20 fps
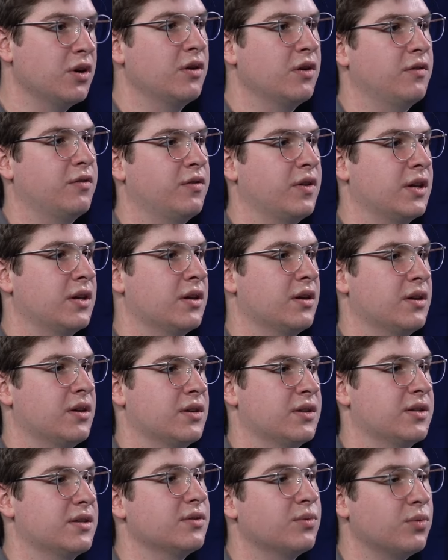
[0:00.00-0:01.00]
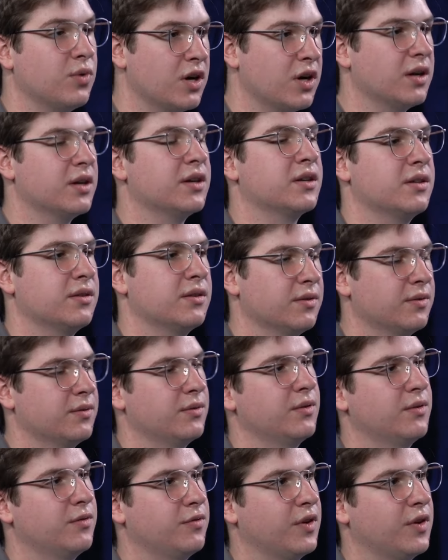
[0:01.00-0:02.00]
Fait que.
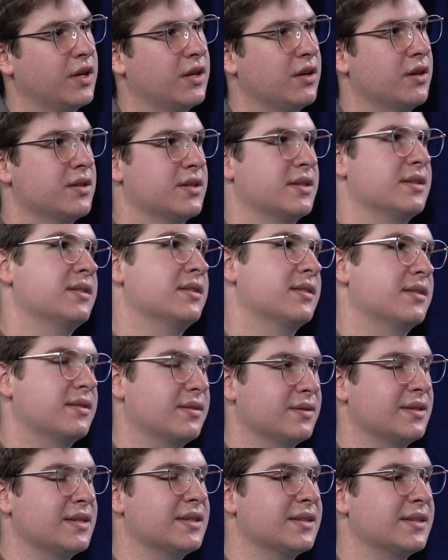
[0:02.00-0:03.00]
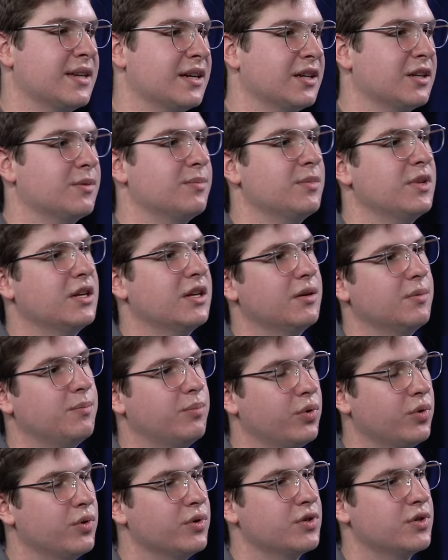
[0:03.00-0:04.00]
Fait que c'est 5000
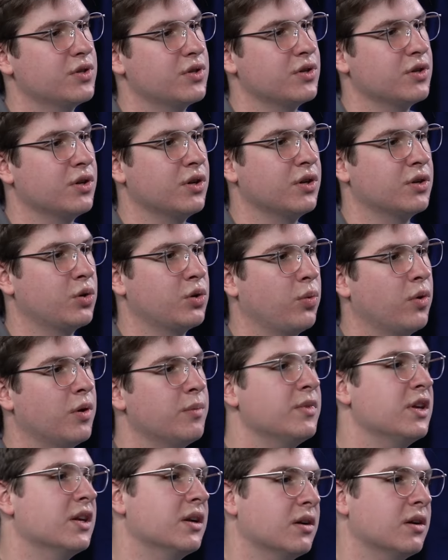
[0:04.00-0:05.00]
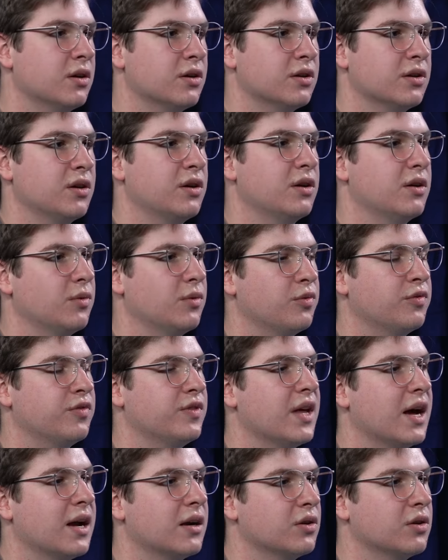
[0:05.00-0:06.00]
plus 3000 euh, euh, okay. au
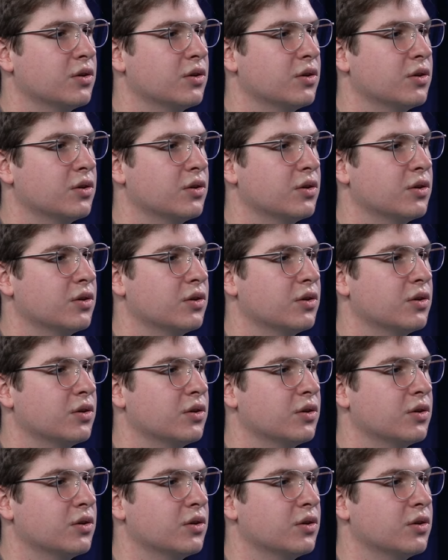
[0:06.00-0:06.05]
final.